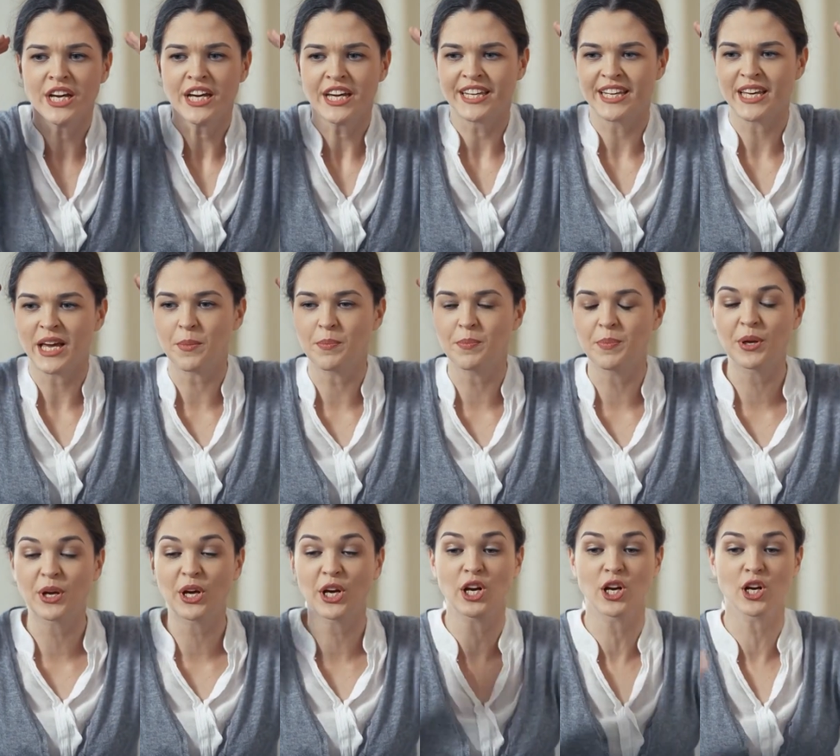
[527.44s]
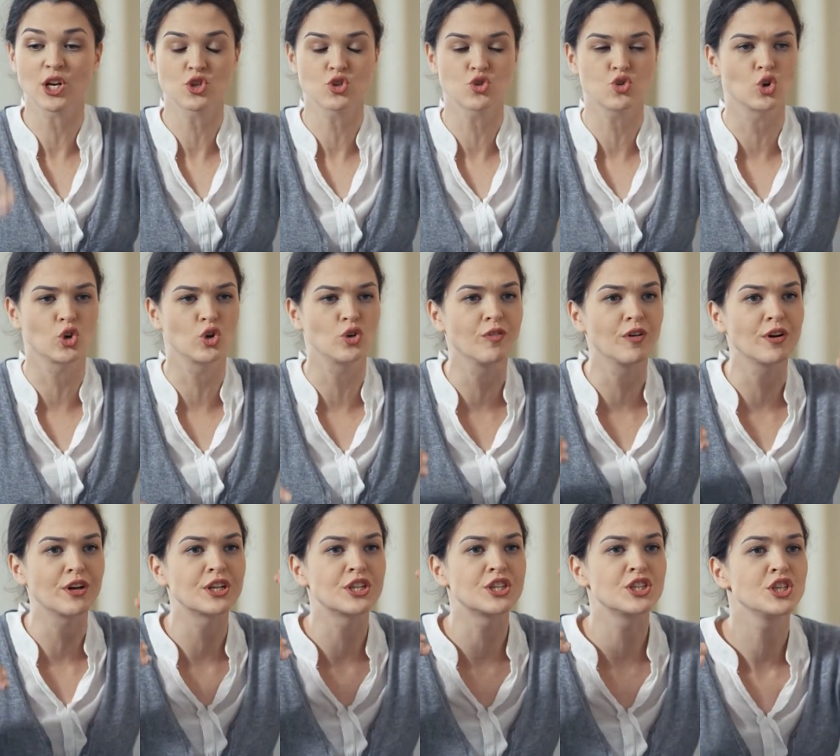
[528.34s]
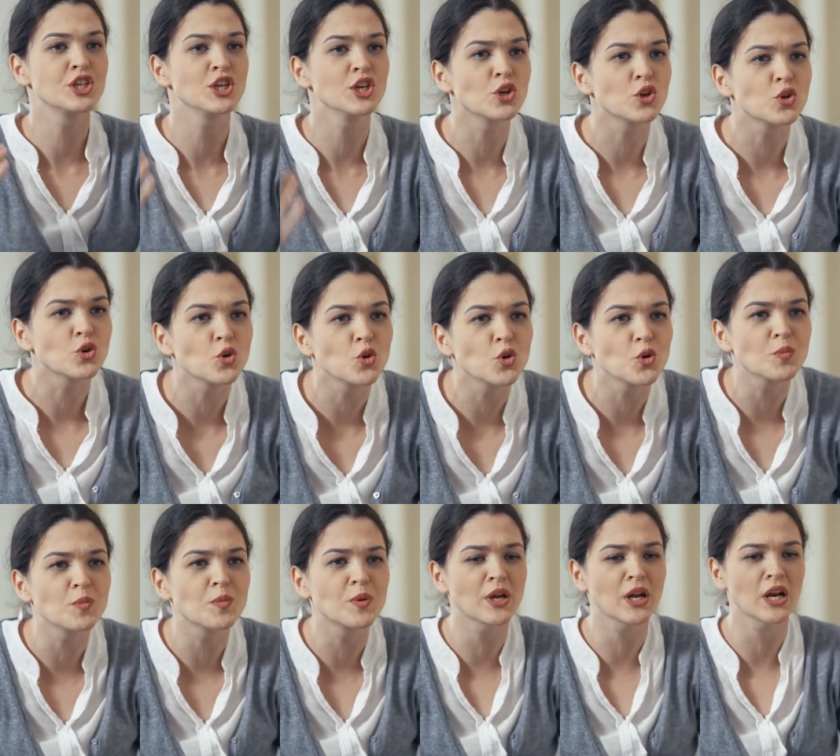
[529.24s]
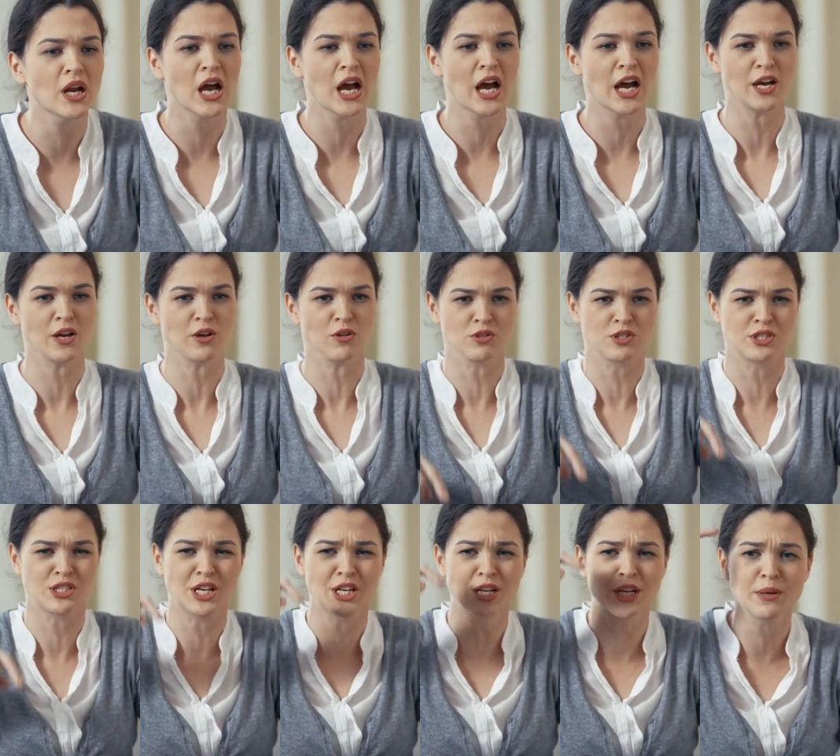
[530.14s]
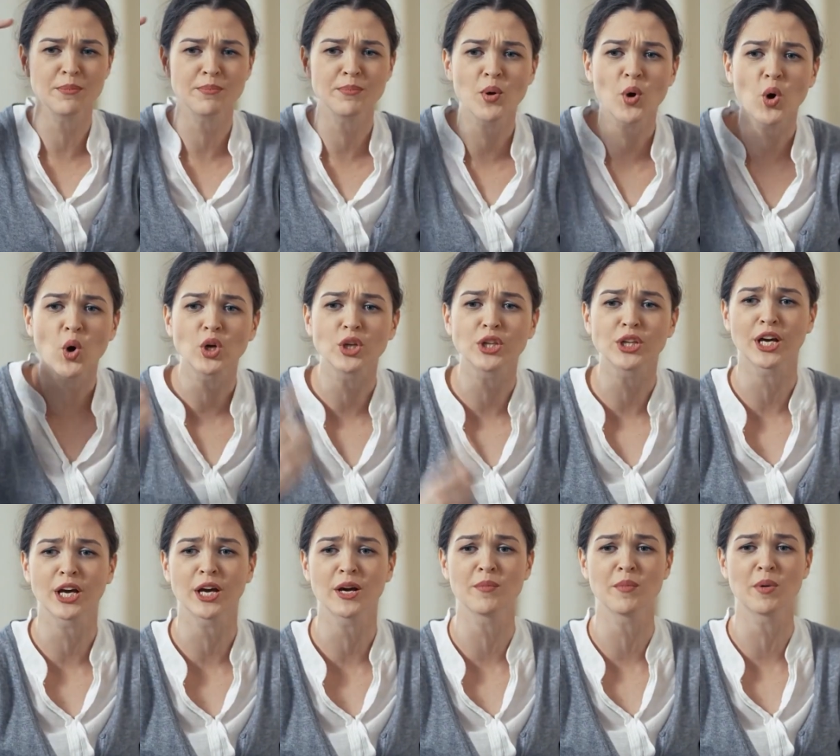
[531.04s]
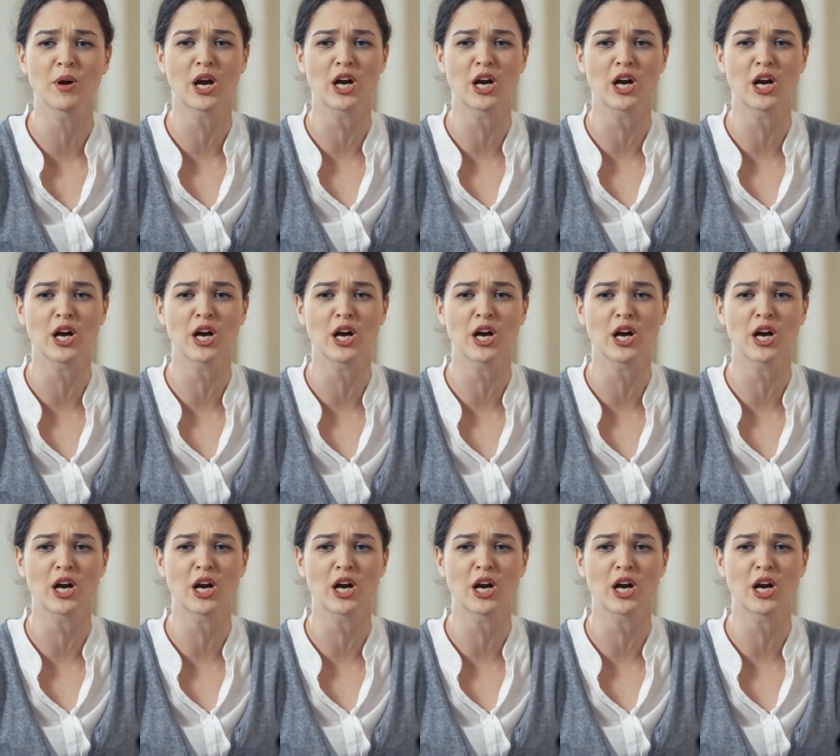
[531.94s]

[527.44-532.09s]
cũng vậy nếu chúng ta không biết nhẫn thì việc tu tập chưa đạt ý nguyện.